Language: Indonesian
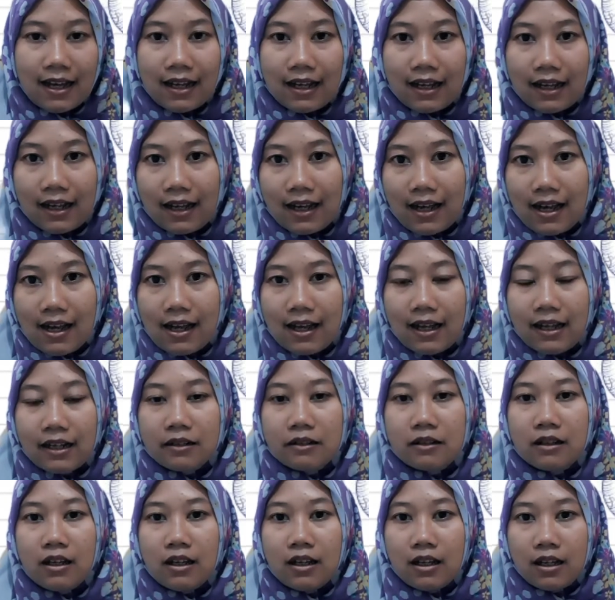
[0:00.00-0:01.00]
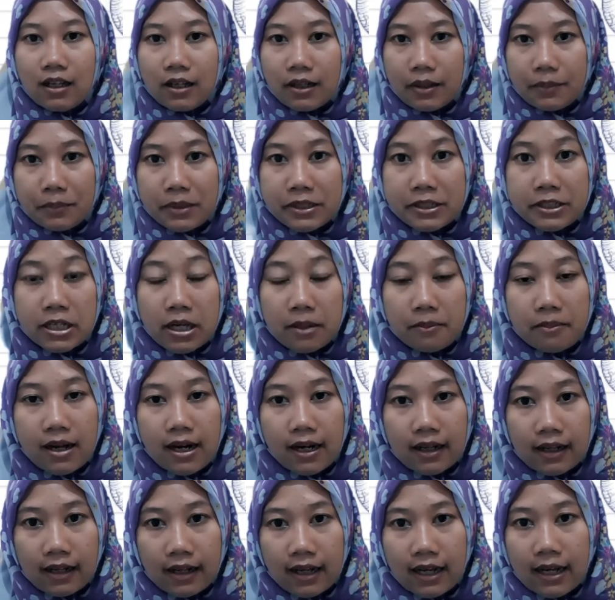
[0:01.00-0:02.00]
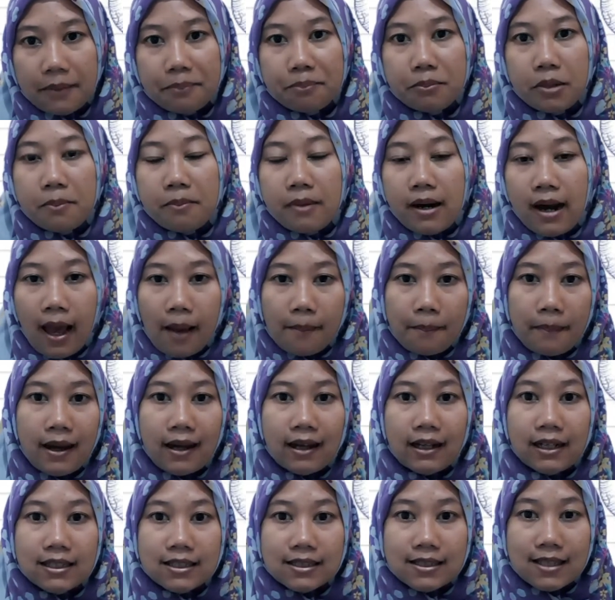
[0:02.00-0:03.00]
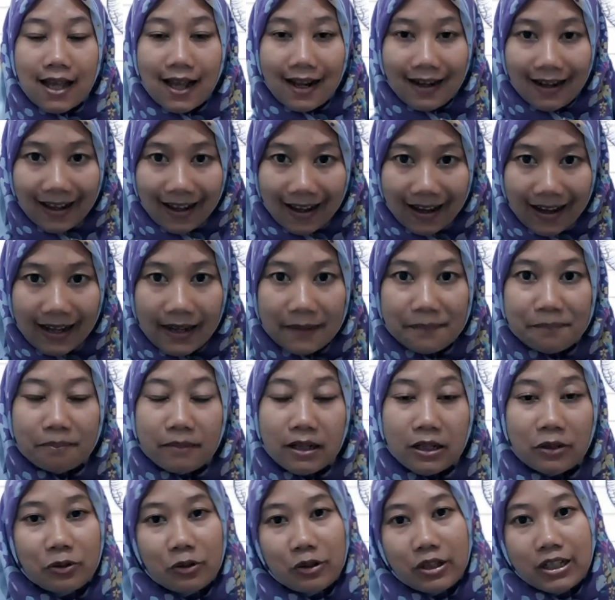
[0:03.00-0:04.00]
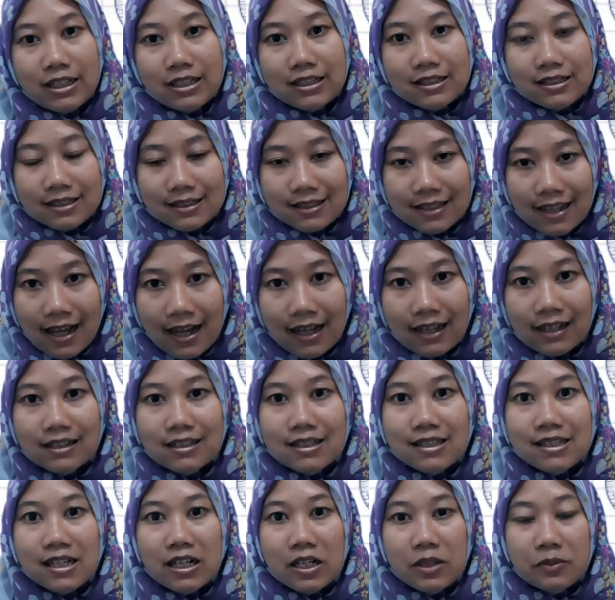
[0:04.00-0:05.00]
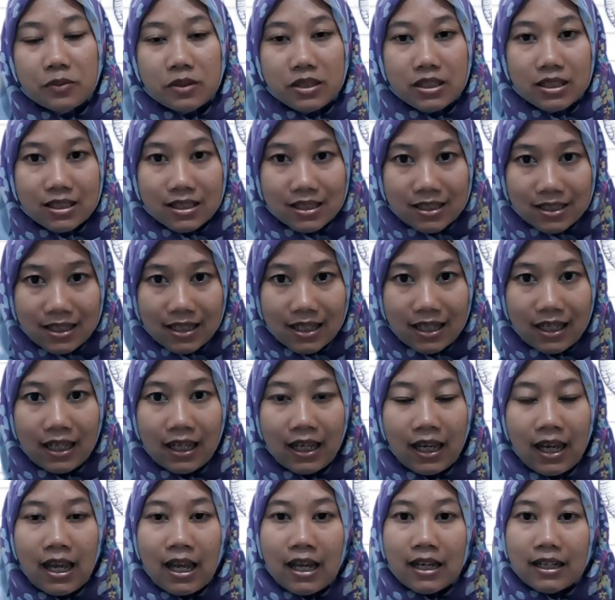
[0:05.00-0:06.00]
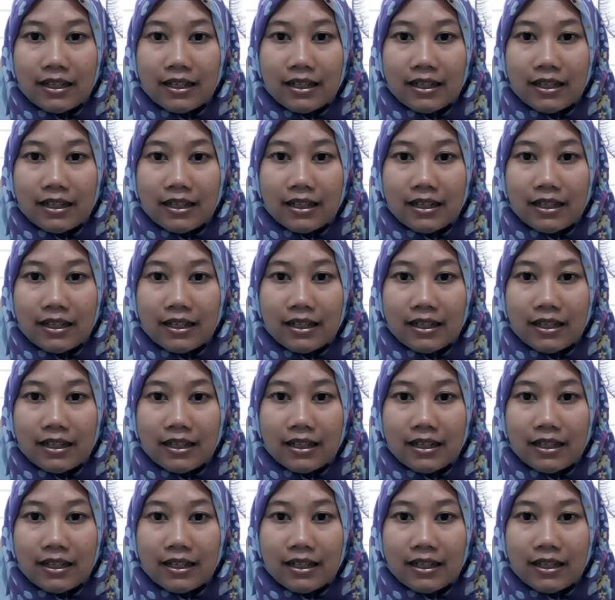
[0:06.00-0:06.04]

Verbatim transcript: akan e, menjabarkan beberapa kesalahan penulisan skripsi